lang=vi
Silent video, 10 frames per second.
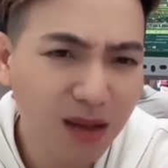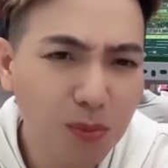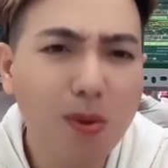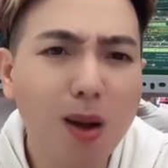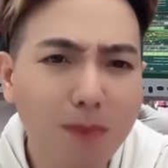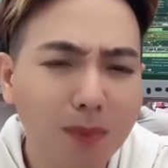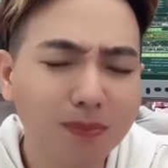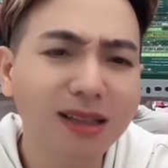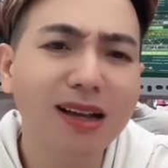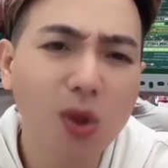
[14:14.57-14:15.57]
ta mua bó
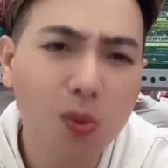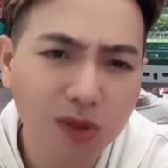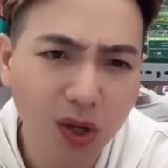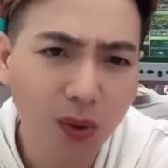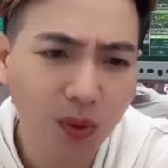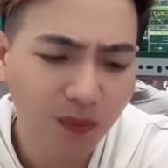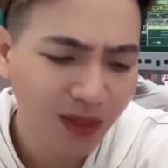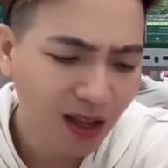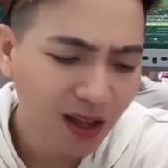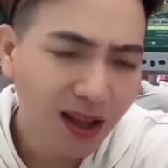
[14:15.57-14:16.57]
bông nên ta cúng chú
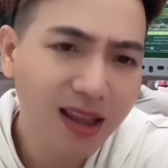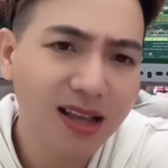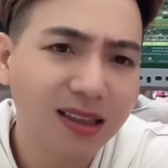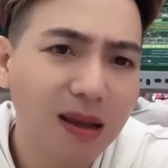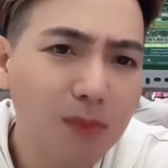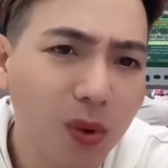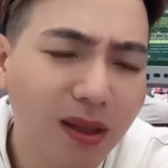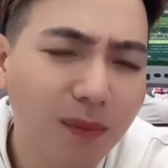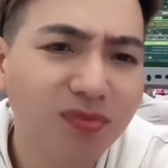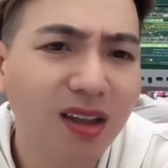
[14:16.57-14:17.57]
hay là ta
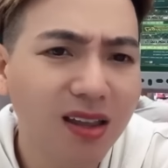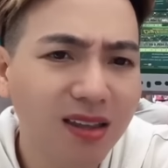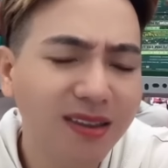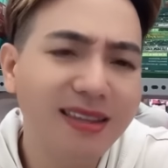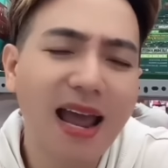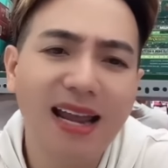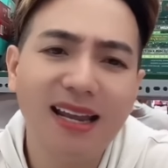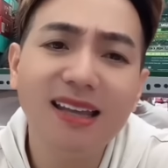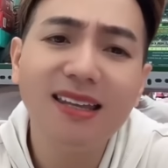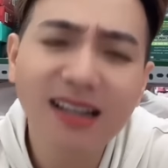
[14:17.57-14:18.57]
mua
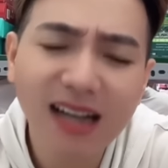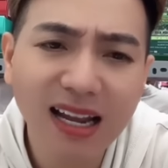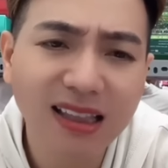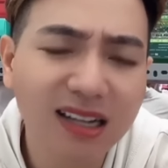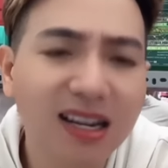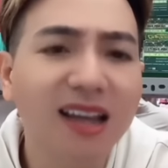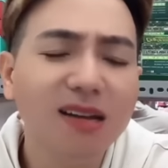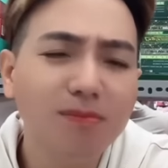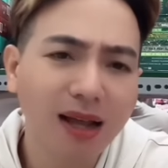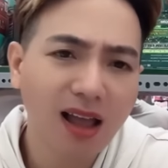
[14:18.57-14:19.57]
vài cái trái cây người ta để
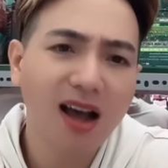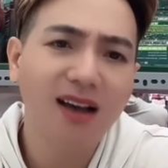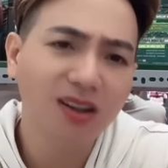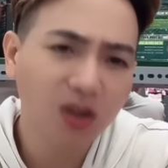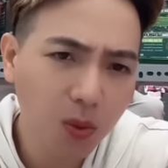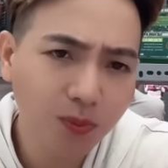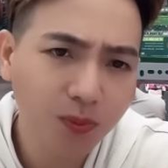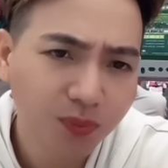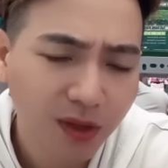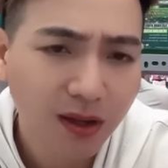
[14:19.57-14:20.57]
trên bàn thờ người ta
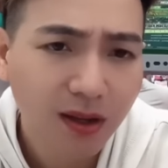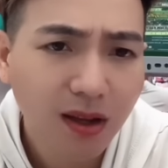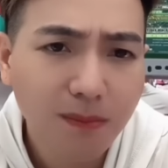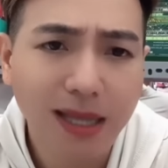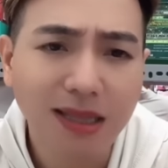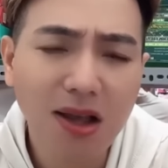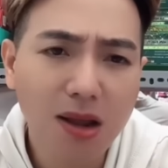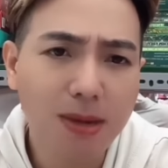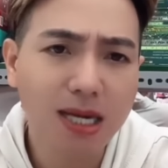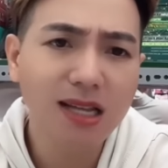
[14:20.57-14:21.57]
cúng mày
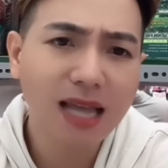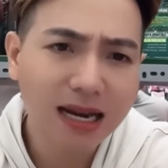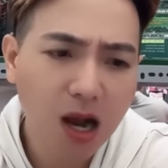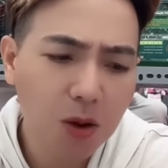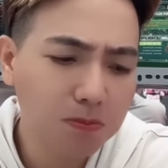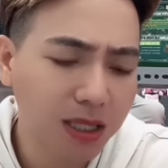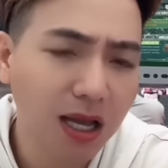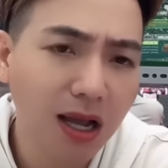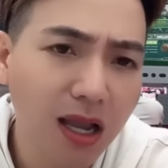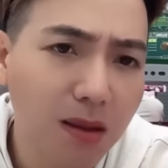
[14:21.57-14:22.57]
tới mày đi tay không mày
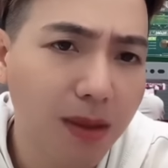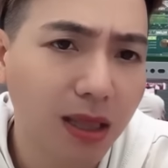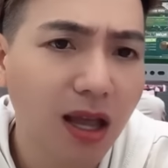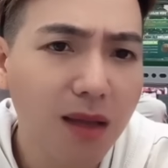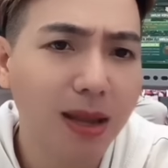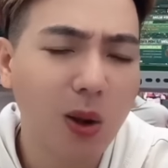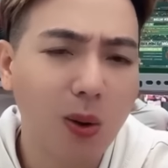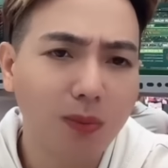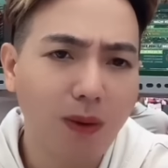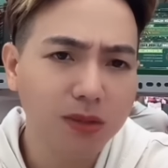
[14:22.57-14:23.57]
tới rồi mày tới mày
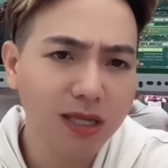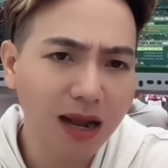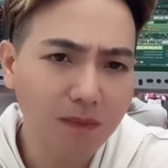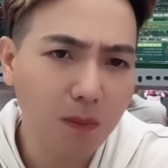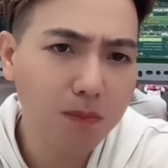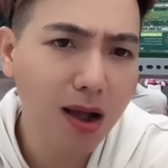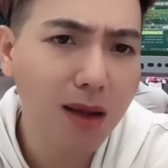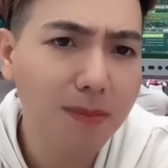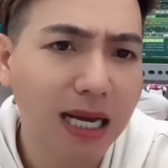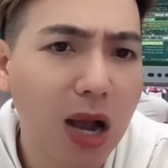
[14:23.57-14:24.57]
còn phỏng vấn phỏng
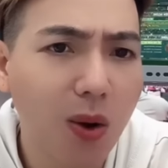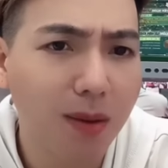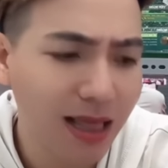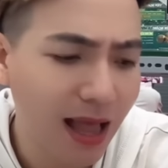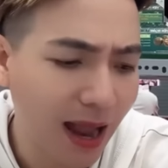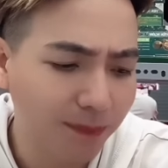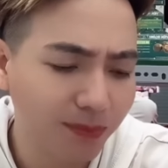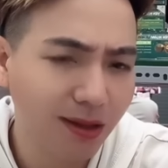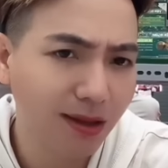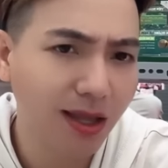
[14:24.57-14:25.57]
ơ mày ngồi mày
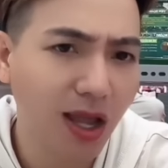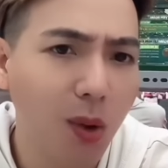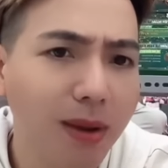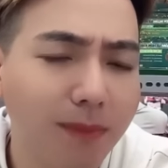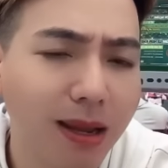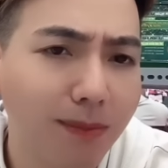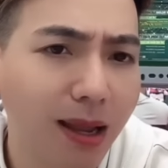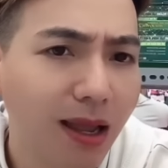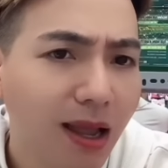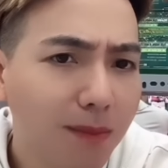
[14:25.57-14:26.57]
làm kiểu mày mày
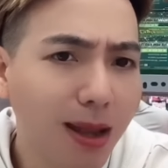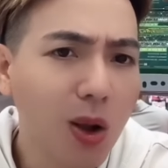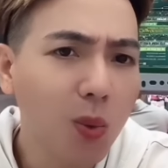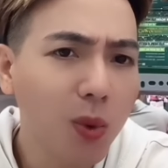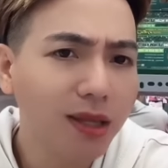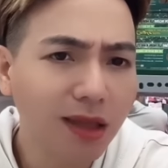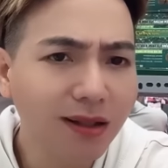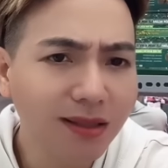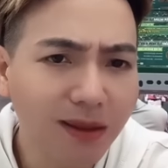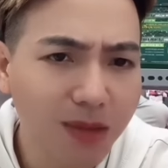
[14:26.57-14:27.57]
mày mày có uy
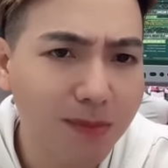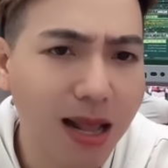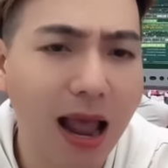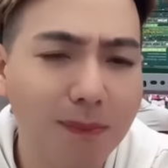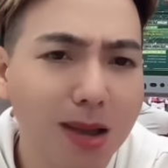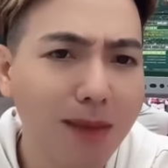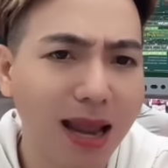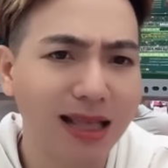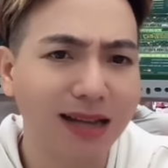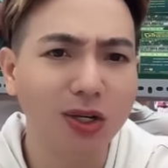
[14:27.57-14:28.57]
tín lắm nhưng mày làm như
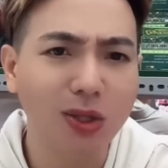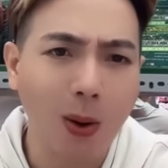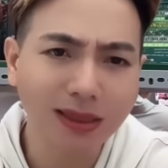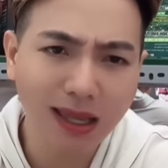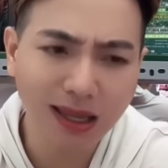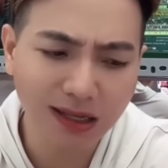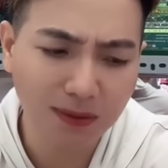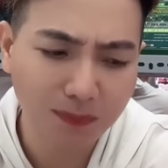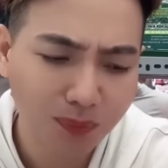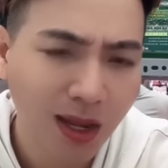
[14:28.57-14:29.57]
mày là người nổi tiếng
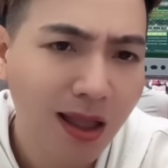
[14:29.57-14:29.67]
nha